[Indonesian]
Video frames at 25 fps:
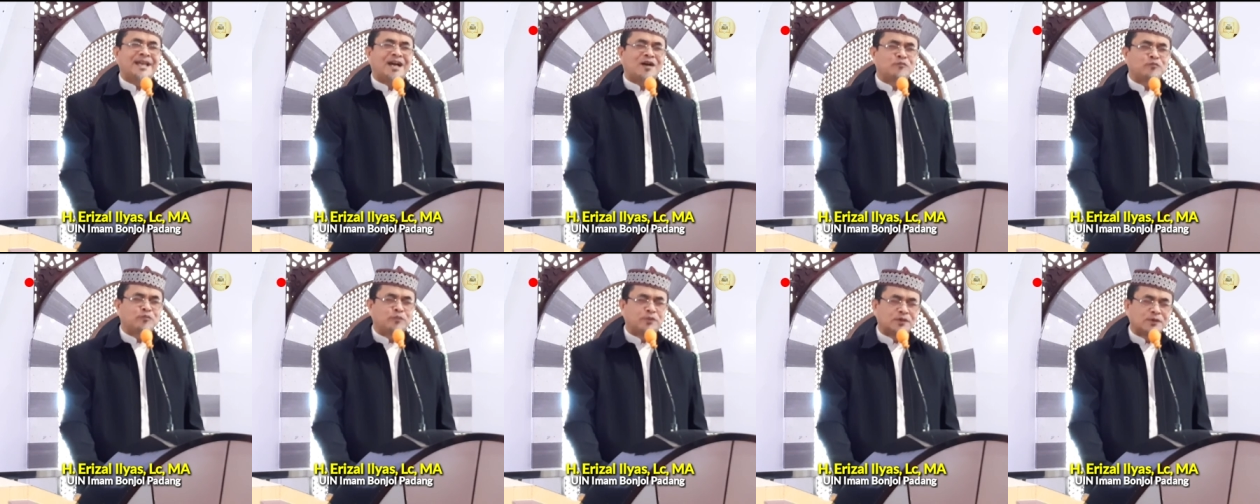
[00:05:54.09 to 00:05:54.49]

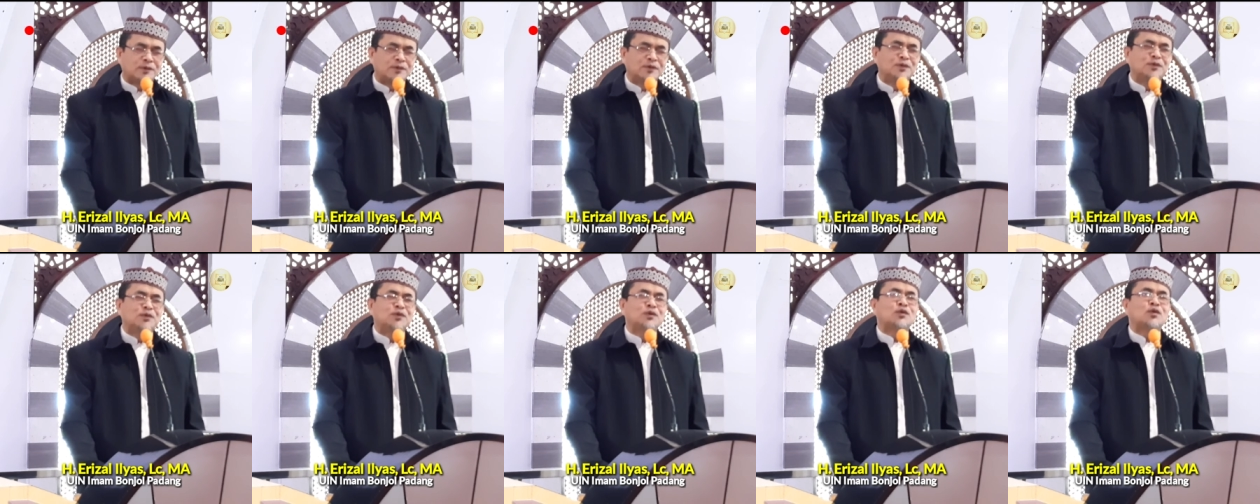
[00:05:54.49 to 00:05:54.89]
yang
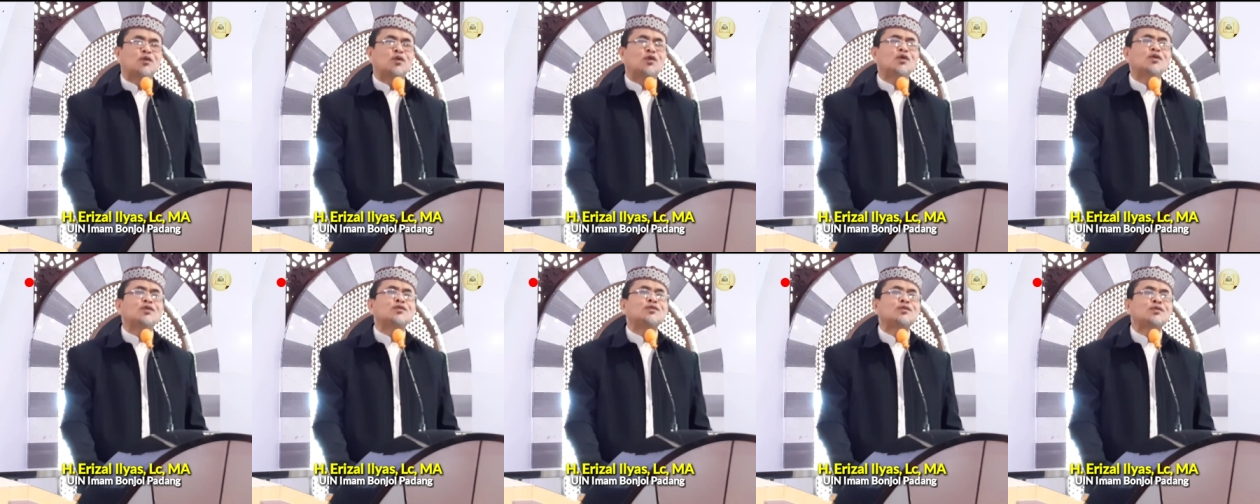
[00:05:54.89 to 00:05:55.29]
perlu
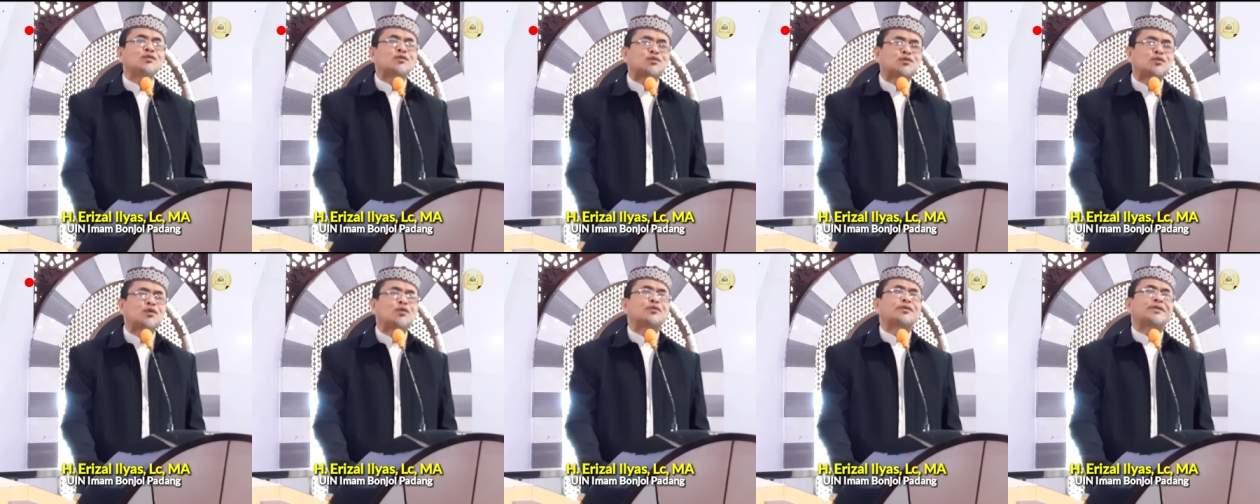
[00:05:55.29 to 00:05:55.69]

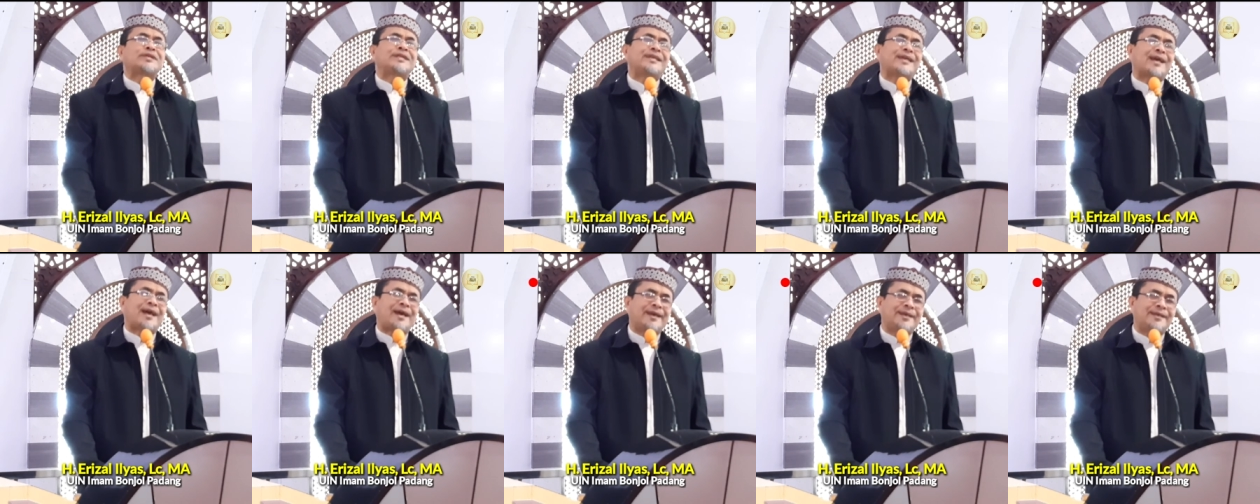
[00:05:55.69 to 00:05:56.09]
untuk
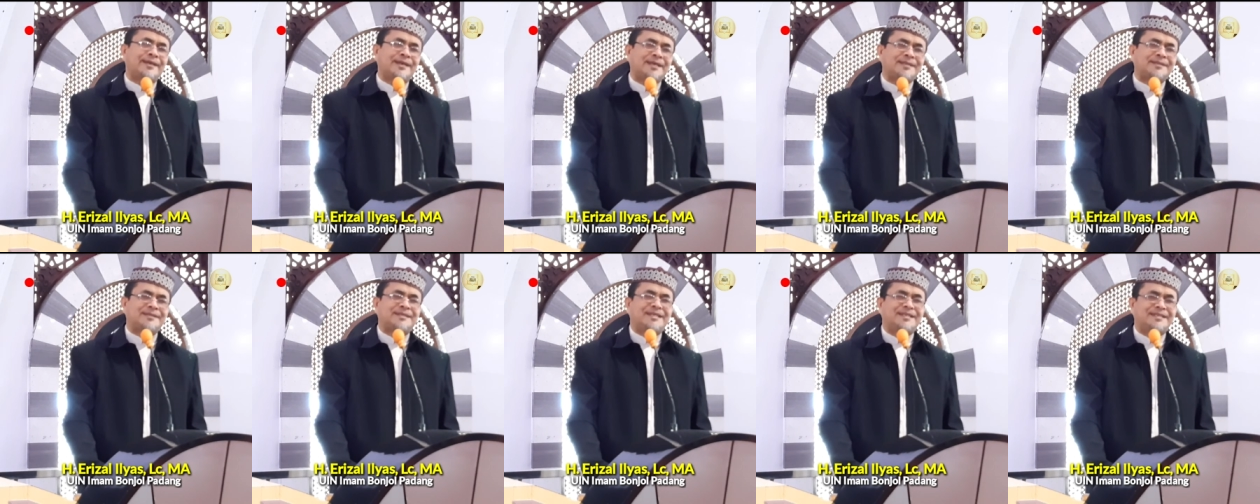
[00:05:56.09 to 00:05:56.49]

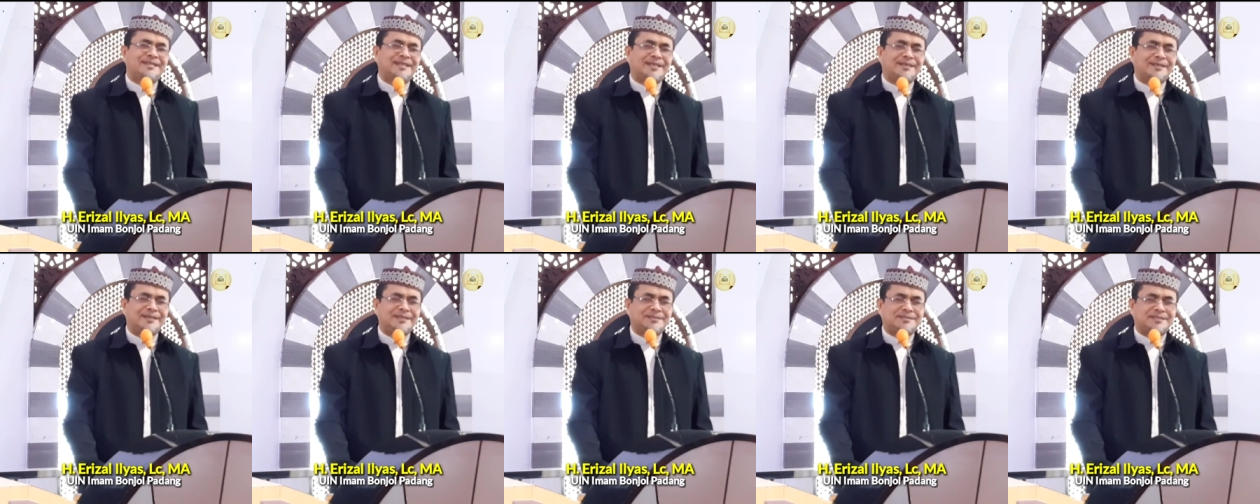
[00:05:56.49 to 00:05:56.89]
dihayati
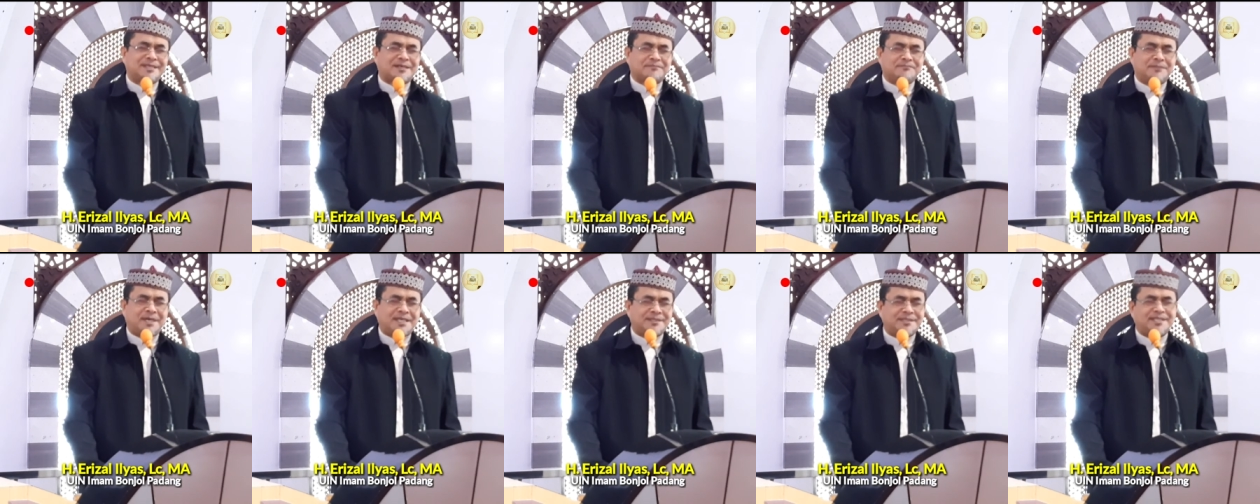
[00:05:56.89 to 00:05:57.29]
dan
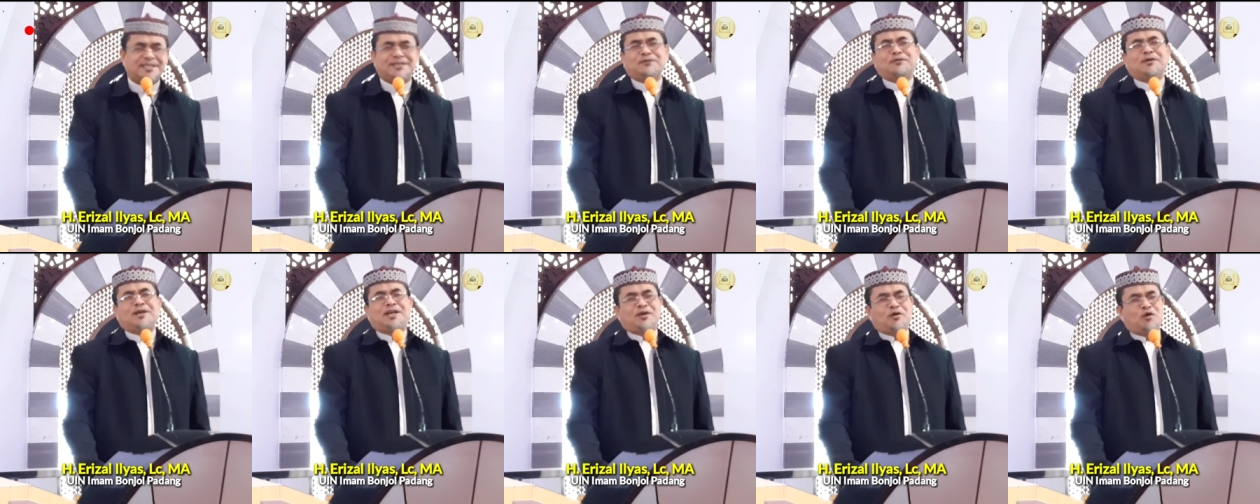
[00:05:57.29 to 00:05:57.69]
dicermati
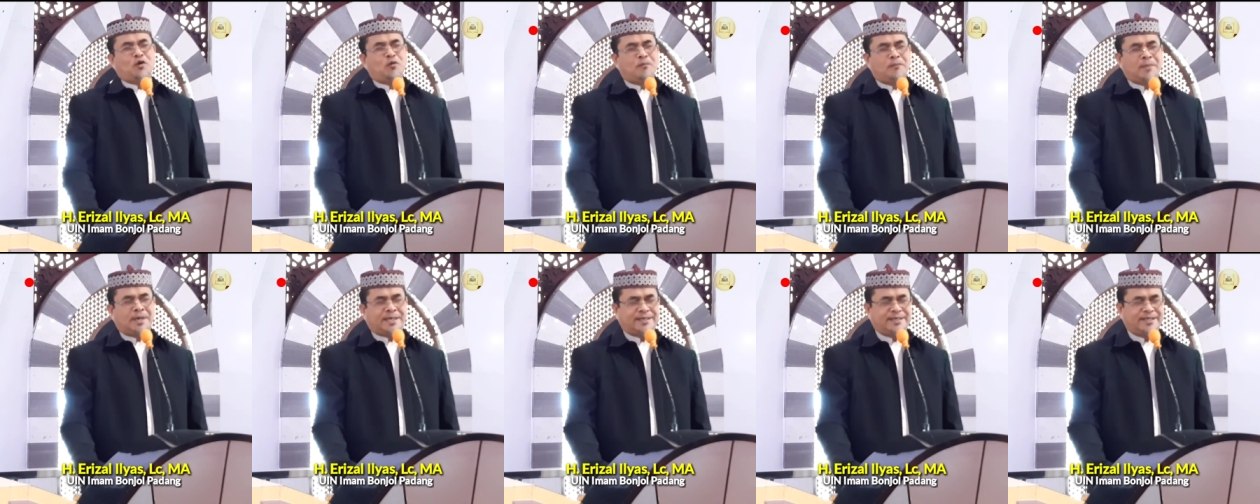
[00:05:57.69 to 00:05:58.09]
oleh
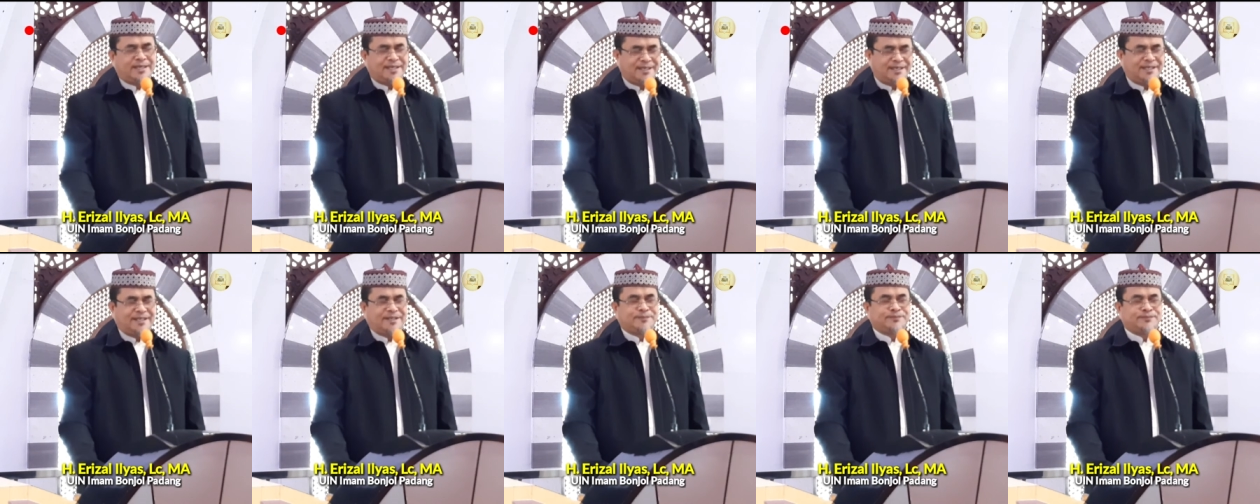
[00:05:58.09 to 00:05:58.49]
umat
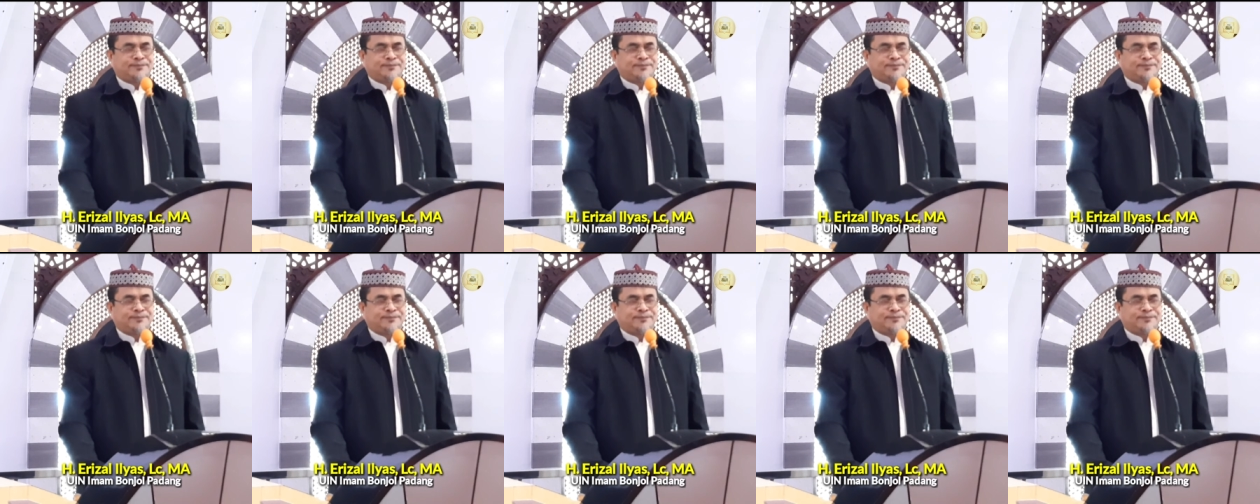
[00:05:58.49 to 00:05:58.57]
ini.